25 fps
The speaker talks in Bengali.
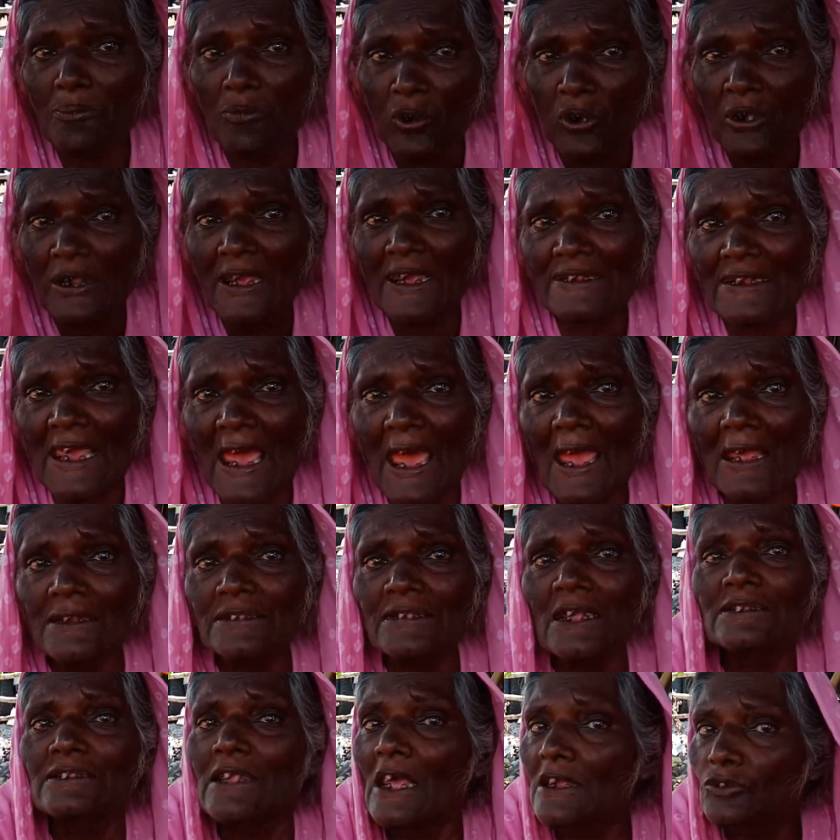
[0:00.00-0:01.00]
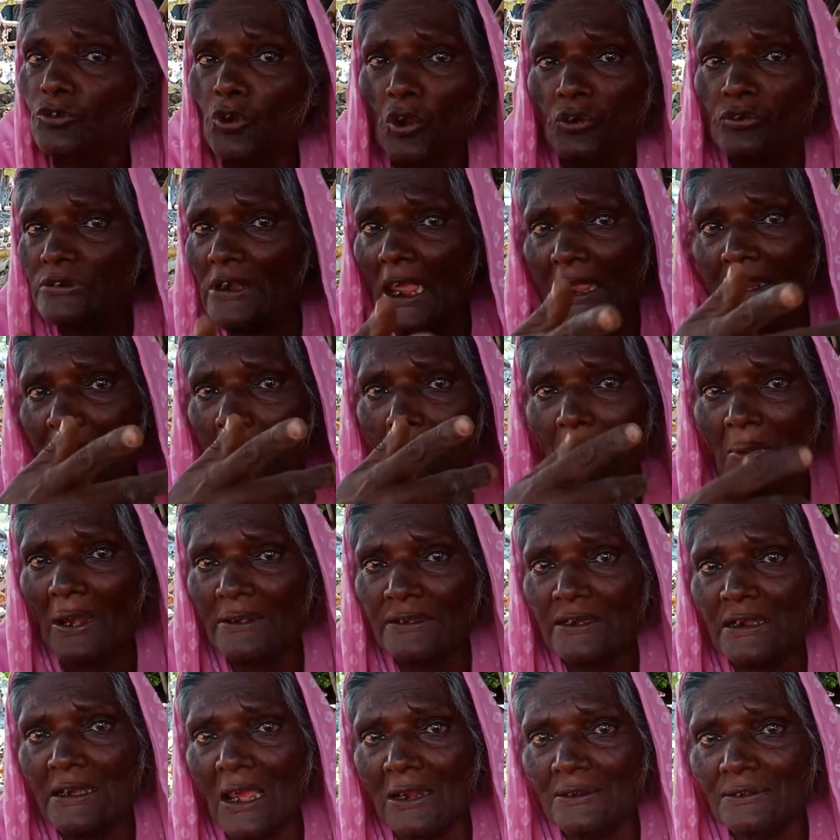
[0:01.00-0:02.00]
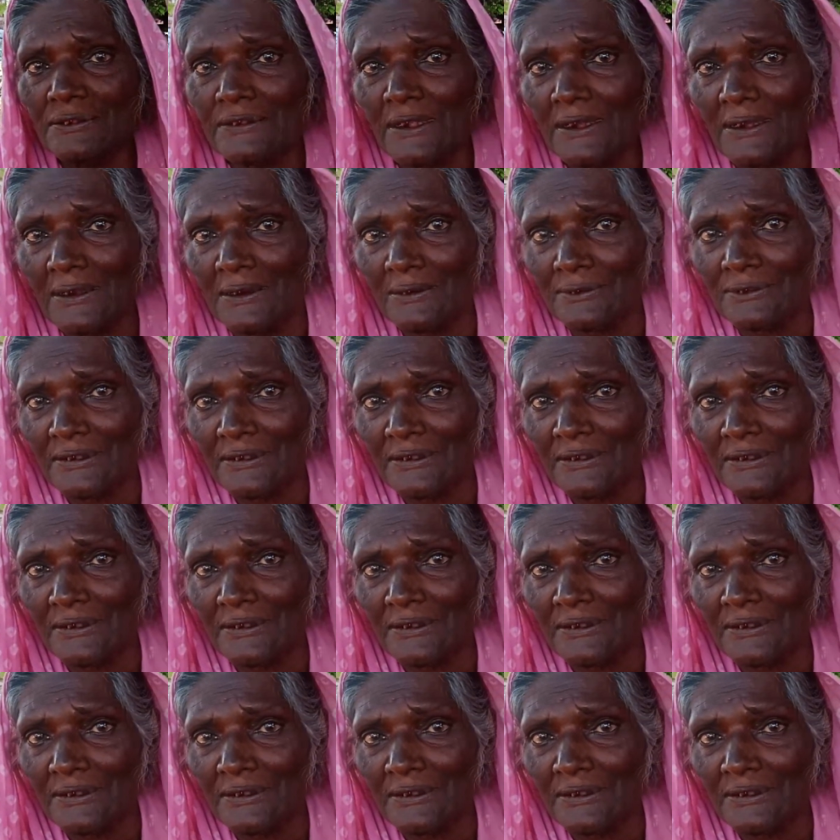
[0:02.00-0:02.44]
মরে যায় তো দশজন যায় না মাটি আনতে